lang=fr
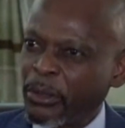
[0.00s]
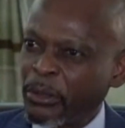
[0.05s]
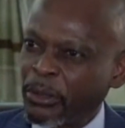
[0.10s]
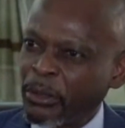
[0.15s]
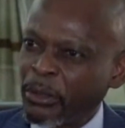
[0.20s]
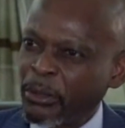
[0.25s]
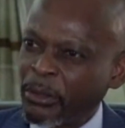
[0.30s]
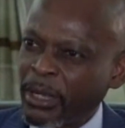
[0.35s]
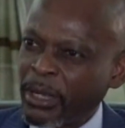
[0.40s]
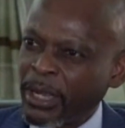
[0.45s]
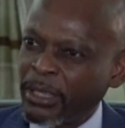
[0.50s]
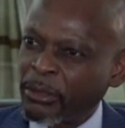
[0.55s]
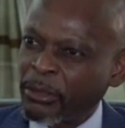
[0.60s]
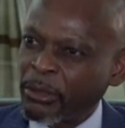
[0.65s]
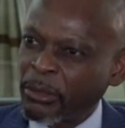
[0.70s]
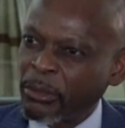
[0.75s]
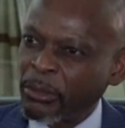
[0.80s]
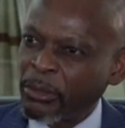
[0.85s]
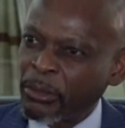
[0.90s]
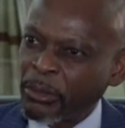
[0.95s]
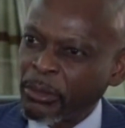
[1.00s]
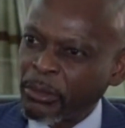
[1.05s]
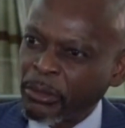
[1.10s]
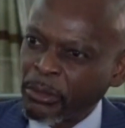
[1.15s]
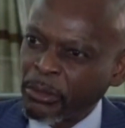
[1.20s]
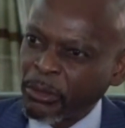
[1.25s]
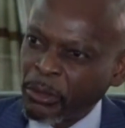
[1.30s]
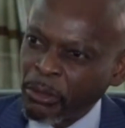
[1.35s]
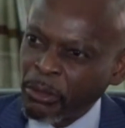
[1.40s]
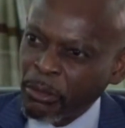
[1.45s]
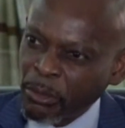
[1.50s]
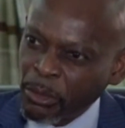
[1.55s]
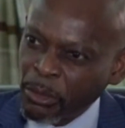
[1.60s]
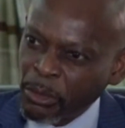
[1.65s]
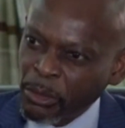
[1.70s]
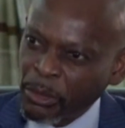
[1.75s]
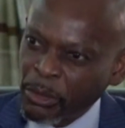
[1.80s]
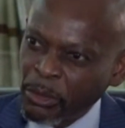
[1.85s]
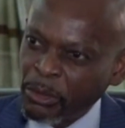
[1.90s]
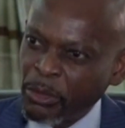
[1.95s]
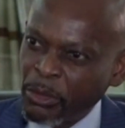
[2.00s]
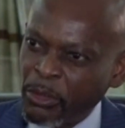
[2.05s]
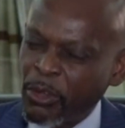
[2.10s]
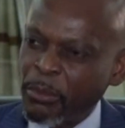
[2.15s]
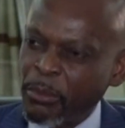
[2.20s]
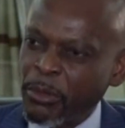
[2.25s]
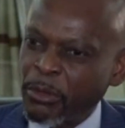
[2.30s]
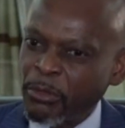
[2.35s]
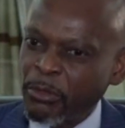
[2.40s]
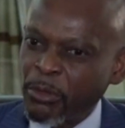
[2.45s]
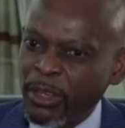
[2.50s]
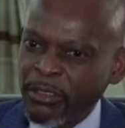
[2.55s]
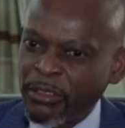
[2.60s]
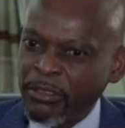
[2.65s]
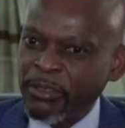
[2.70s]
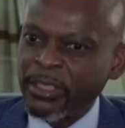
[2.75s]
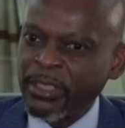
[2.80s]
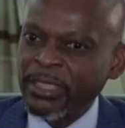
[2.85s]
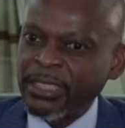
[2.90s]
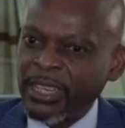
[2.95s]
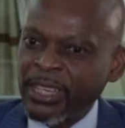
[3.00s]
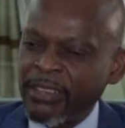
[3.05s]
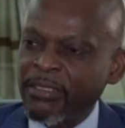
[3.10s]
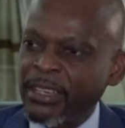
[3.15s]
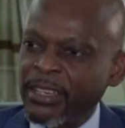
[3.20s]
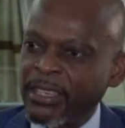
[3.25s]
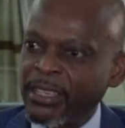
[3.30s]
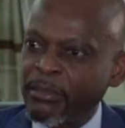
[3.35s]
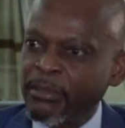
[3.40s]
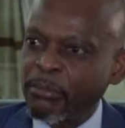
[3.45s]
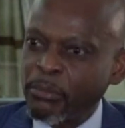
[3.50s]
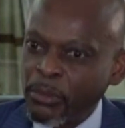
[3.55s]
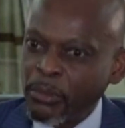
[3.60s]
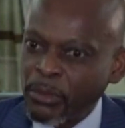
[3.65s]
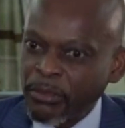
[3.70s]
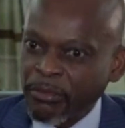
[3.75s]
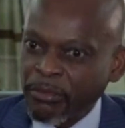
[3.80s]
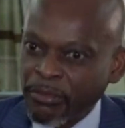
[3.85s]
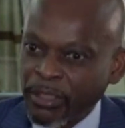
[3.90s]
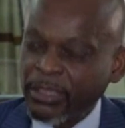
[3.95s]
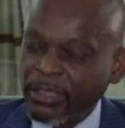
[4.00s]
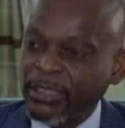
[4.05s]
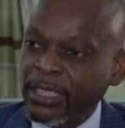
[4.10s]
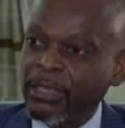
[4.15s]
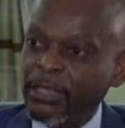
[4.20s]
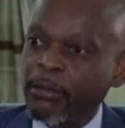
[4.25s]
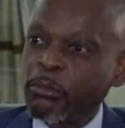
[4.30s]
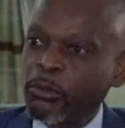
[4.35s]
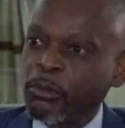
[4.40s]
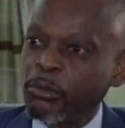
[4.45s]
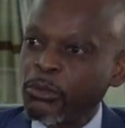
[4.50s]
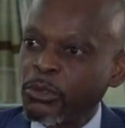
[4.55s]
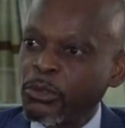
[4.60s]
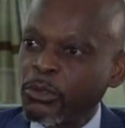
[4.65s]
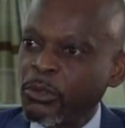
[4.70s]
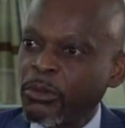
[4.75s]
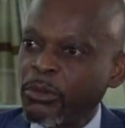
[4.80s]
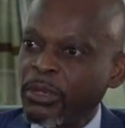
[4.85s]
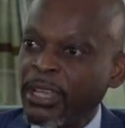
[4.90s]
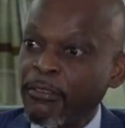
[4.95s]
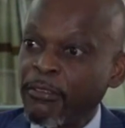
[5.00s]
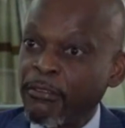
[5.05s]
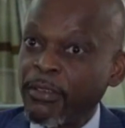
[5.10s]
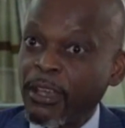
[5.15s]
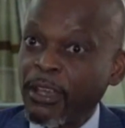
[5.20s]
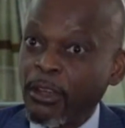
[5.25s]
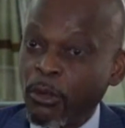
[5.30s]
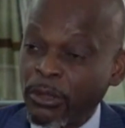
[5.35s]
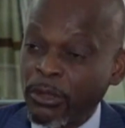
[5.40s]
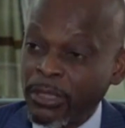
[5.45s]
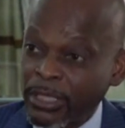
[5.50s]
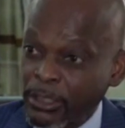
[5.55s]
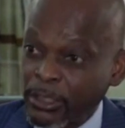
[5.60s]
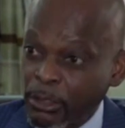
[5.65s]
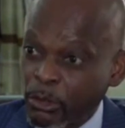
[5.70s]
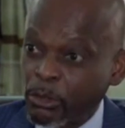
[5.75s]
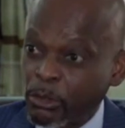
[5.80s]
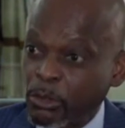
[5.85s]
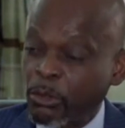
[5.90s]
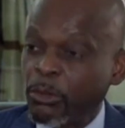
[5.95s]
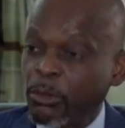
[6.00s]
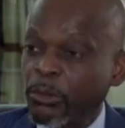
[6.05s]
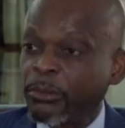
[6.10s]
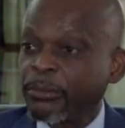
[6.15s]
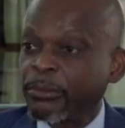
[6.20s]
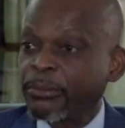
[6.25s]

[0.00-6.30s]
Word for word: dans, le cas, dans, le, dans le milieu du Commonwealth et travailler pour vendre les produits togolais et faire connaître le Togo.